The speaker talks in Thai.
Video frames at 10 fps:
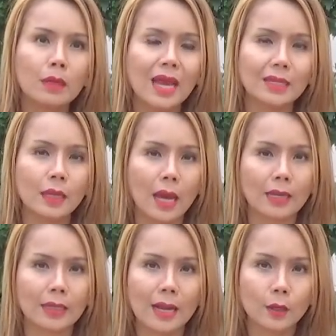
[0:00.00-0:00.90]
การ
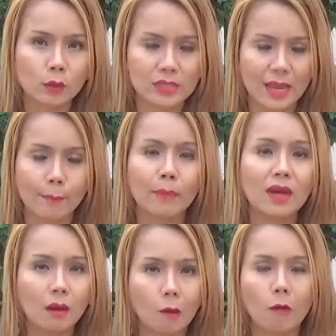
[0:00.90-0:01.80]
การโดนสแกมเม
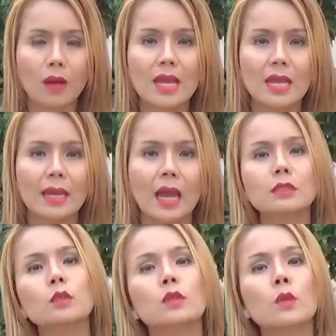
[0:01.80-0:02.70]
อร์หลอกนะคะ
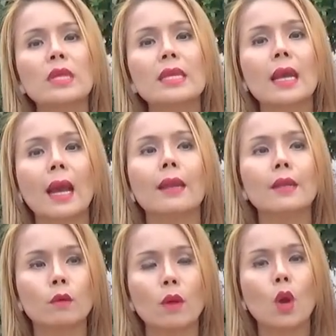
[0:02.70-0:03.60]
ส่วนตรงนี้นะคะ
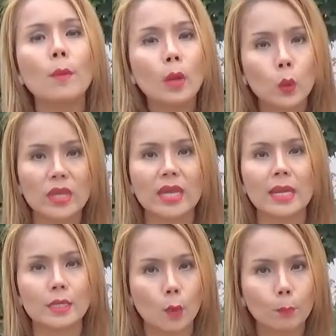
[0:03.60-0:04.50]
เดี๋ยวเราค่อยมาคุยกัน
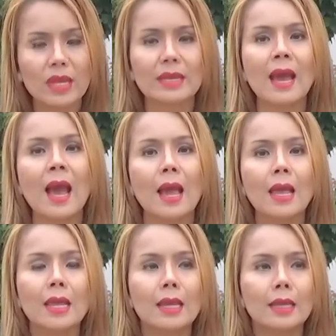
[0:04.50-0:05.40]
ในท็อปปิกหน้า
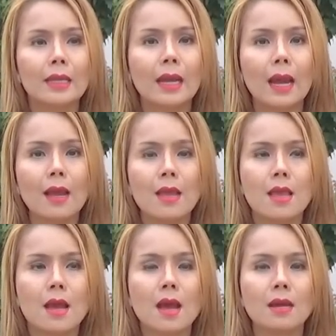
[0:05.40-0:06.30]
นะคะ
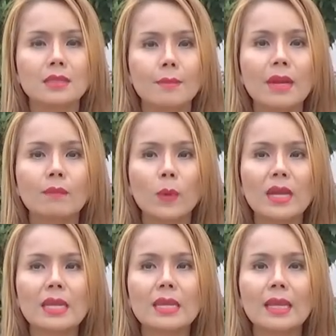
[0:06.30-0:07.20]
สำหรับวั
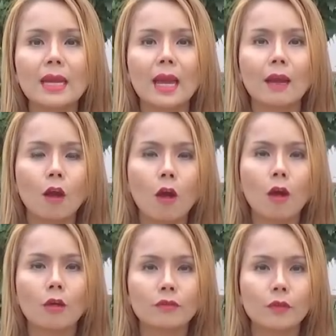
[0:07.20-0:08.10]
นนี้นะคะก็
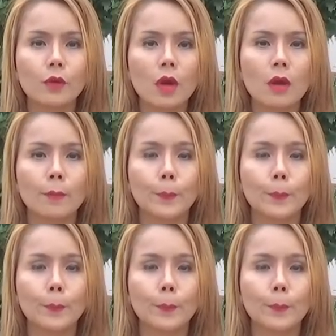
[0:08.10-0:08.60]
โฟก็